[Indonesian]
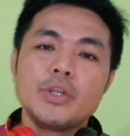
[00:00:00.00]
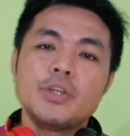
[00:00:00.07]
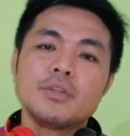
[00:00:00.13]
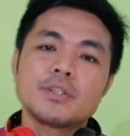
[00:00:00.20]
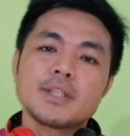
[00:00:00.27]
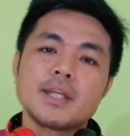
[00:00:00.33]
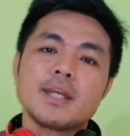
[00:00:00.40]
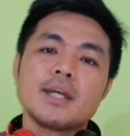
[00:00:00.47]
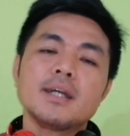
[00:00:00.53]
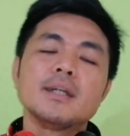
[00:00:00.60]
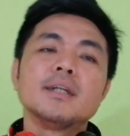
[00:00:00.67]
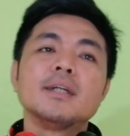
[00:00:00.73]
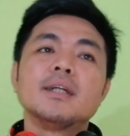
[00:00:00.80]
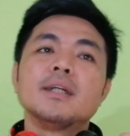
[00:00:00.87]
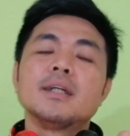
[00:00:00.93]
video saya
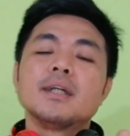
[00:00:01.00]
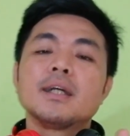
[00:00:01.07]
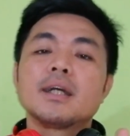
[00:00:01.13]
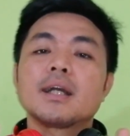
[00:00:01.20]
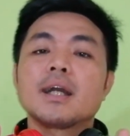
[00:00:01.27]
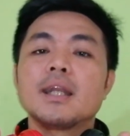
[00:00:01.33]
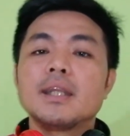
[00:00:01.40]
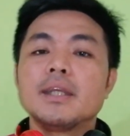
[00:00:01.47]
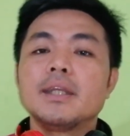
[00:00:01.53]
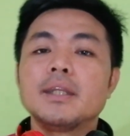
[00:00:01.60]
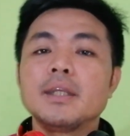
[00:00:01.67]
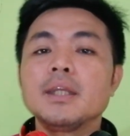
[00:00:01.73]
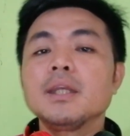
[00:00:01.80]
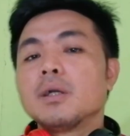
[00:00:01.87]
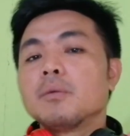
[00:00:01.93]
kali
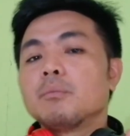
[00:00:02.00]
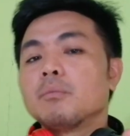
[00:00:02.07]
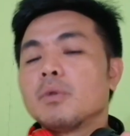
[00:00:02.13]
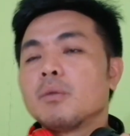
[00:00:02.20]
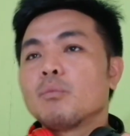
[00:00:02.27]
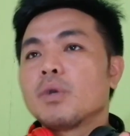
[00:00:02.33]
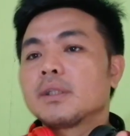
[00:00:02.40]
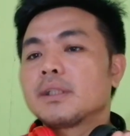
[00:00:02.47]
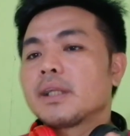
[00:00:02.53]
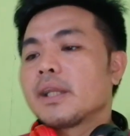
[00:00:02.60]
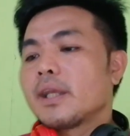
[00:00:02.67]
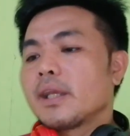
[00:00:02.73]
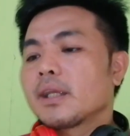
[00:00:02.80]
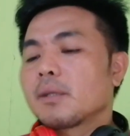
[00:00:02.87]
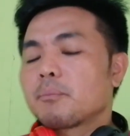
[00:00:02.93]
ini membuat
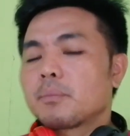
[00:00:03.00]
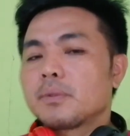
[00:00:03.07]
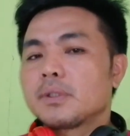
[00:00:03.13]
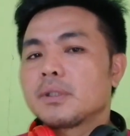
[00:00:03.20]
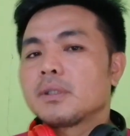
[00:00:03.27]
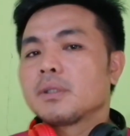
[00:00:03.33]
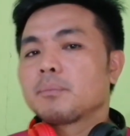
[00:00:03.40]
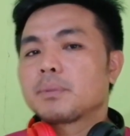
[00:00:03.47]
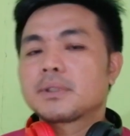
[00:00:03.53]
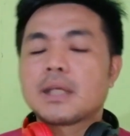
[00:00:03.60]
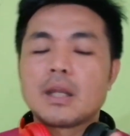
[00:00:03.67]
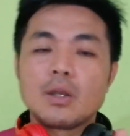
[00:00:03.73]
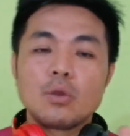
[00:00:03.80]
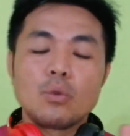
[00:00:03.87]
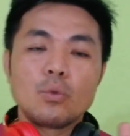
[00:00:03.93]
react uh,
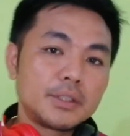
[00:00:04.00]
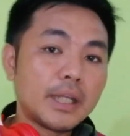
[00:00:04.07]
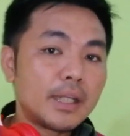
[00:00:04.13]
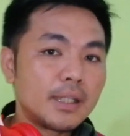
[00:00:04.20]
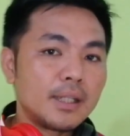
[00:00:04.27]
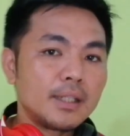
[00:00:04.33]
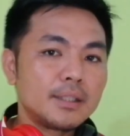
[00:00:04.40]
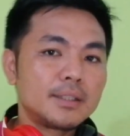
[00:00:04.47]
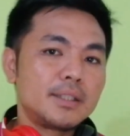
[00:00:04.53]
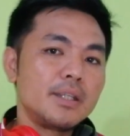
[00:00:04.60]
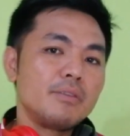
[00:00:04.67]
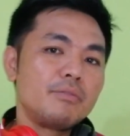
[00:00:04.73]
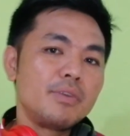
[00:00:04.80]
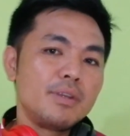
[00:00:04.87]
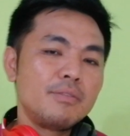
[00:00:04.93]
pasal channel
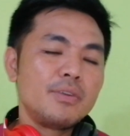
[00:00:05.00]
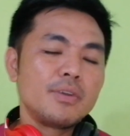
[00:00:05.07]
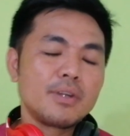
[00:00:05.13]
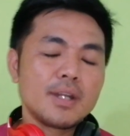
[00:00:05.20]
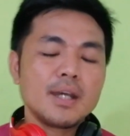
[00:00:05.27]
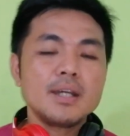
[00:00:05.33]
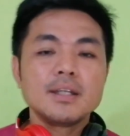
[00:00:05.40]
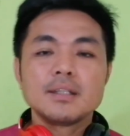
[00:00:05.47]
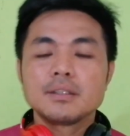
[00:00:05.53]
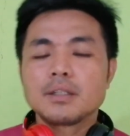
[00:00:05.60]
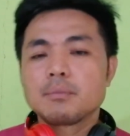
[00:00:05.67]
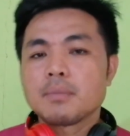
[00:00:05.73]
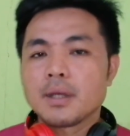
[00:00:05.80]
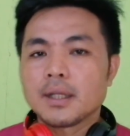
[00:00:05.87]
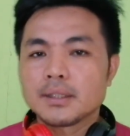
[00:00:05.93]
si Bibiona.
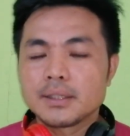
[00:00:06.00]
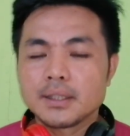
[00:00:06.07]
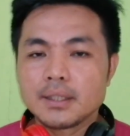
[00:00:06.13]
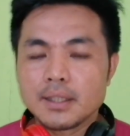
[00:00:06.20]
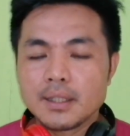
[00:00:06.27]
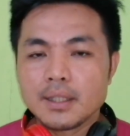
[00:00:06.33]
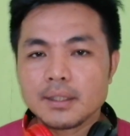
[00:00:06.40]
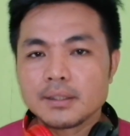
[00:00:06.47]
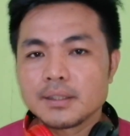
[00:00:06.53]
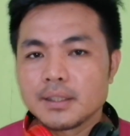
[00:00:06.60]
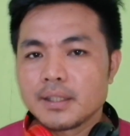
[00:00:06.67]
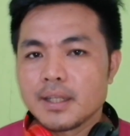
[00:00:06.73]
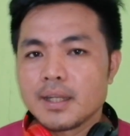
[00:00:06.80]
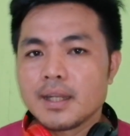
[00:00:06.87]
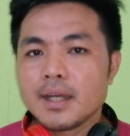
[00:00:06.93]
Terima kasih karena
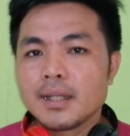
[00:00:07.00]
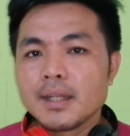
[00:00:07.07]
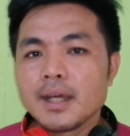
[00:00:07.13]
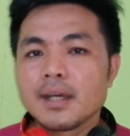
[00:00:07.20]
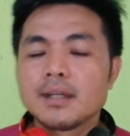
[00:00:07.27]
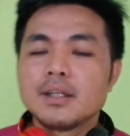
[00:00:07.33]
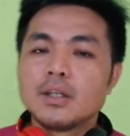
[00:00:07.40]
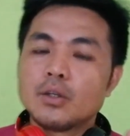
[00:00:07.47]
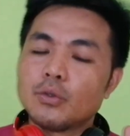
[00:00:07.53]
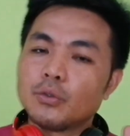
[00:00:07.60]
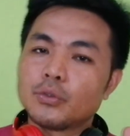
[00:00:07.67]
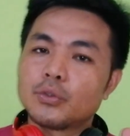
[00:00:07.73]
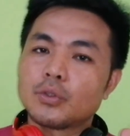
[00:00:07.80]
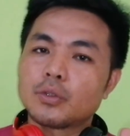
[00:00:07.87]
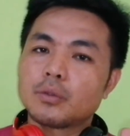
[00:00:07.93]
kesetiaan Anda
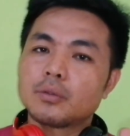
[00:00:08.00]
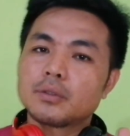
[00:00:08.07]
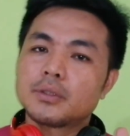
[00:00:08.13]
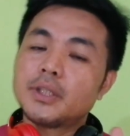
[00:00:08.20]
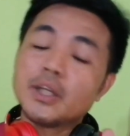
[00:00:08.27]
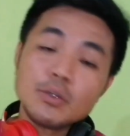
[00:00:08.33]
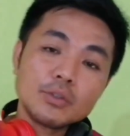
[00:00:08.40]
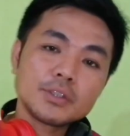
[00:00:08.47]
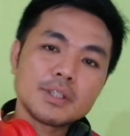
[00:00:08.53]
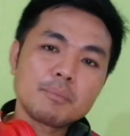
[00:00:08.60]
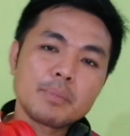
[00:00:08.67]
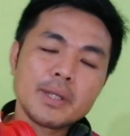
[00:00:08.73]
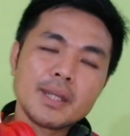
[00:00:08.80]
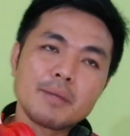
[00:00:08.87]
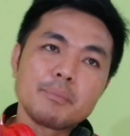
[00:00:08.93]
untuk tengok
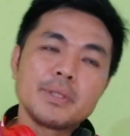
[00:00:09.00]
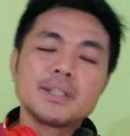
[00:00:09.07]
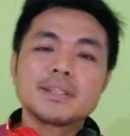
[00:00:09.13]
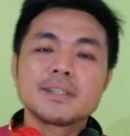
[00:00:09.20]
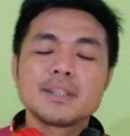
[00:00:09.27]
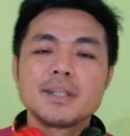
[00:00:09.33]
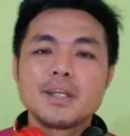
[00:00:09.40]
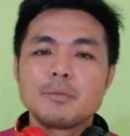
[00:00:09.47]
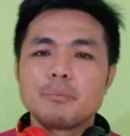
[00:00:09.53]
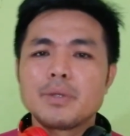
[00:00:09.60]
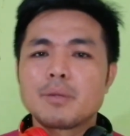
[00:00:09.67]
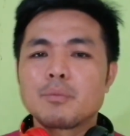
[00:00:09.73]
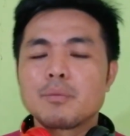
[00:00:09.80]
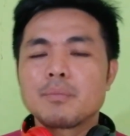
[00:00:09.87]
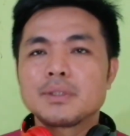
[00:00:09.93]
sampai habis
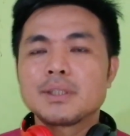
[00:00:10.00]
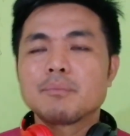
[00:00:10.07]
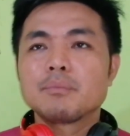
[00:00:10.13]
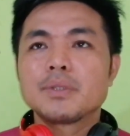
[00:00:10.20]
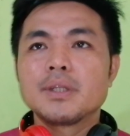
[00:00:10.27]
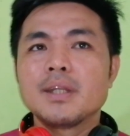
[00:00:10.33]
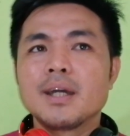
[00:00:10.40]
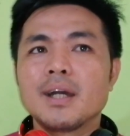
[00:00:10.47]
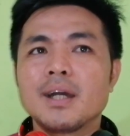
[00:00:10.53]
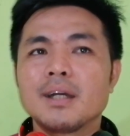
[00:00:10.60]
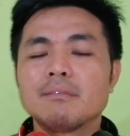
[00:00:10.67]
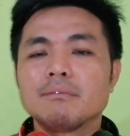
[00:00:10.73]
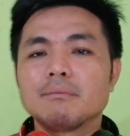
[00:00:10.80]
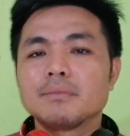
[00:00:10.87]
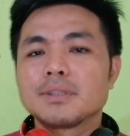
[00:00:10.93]
biarpun macam
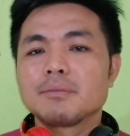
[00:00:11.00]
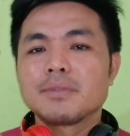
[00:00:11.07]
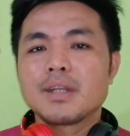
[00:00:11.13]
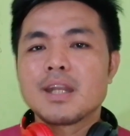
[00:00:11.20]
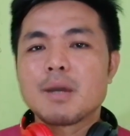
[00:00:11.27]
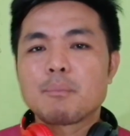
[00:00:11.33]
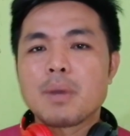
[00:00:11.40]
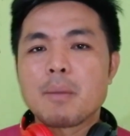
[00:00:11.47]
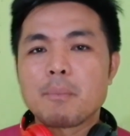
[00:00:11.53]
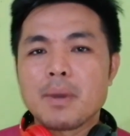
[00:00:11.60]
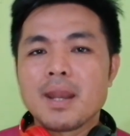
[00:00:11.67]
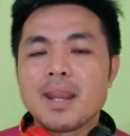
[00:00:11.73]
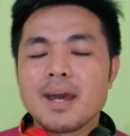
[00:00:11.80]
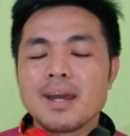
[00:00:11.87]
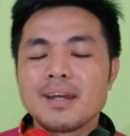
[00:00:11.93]
tidak macam tidak
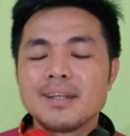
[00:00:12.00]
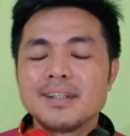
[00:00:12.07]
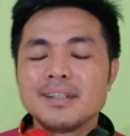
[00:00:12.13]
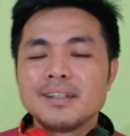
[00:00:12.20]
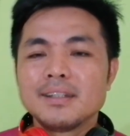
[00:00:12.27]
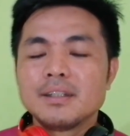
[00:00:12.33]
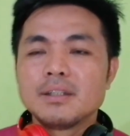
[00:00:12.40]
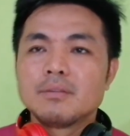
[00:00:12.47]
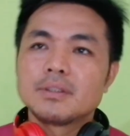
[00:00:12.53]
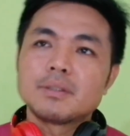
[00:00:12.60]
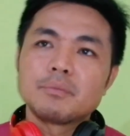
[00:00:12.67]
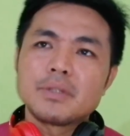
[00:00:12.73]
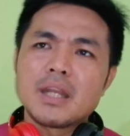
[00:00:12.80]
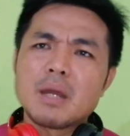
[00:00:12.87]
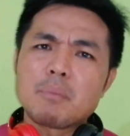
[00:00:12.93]
apa-apalah
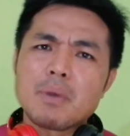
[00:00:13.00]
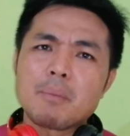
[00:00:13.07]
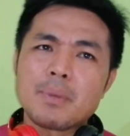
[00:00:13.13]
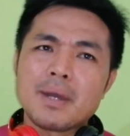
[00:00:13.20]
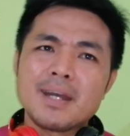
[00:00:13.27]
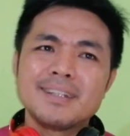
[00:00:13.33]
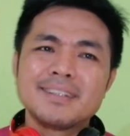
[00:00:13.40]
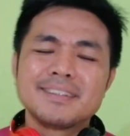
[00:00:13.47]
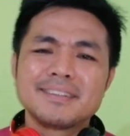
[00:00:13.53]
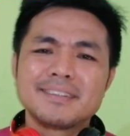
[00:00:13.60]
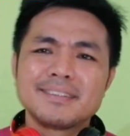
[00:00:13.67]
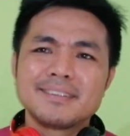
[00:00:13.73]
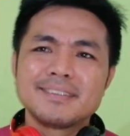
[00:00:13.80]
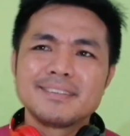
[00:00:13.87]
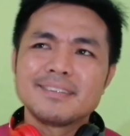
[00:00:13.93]
macam tidak apa-apa
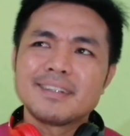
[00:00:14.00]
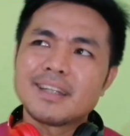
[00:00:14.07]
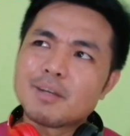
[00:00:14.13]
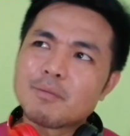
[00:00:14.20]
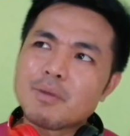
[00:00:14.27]
ada